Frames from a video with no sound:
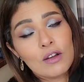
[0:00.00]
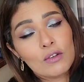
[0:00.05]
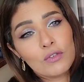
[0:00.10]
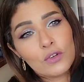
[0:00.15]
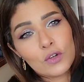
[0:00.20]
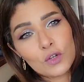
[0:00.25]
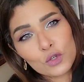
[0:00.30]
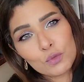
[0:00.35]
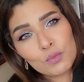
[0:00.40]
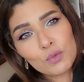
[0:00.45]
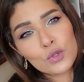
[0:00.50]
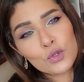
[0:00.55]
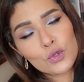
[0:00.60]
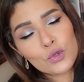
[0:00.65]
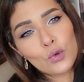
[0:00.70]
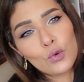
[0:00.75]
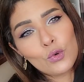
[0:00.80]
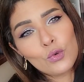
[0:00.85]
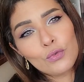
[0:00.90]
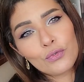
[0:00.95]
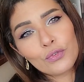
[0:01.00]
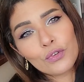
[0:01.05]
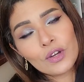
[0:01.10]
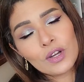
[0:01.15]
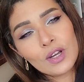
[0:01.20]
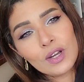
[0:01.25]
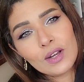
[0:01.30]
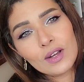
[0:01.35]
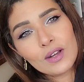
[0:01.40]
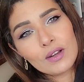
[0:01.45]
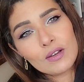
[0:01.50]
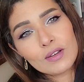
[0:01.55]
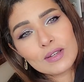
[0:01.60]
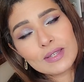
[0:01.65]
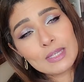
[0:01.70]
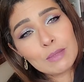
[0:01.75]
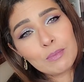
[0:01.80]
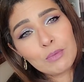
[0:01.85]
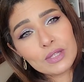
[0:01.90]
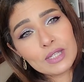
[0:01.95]
Franchement, je trouve euh,
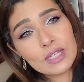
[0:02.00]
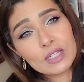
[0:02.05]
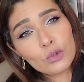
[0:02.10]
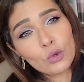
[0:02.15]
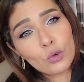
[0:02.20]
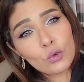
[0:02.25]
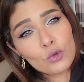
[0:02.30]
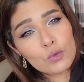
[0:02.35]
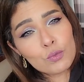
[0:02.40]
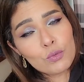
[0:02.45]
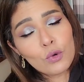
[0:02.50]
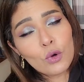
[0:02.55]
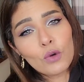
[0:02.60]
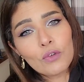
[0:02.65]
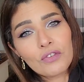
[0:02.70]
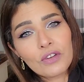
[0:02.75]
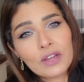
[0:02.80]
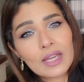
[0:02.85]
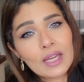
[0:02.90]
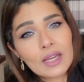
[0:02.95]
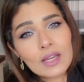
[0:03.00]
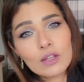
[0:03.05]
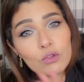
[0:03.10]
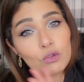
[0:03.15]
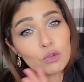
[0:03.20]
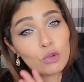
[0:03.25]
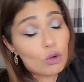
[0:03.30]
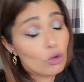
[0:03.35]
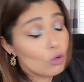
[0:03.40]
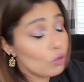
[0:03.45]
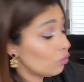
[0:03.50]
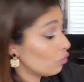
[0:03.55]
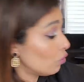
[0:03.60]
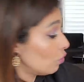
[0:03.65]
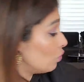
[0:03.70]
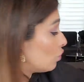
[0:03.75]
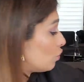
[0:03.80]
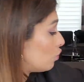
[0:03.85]
ces petites trousses pour offrir trop, trop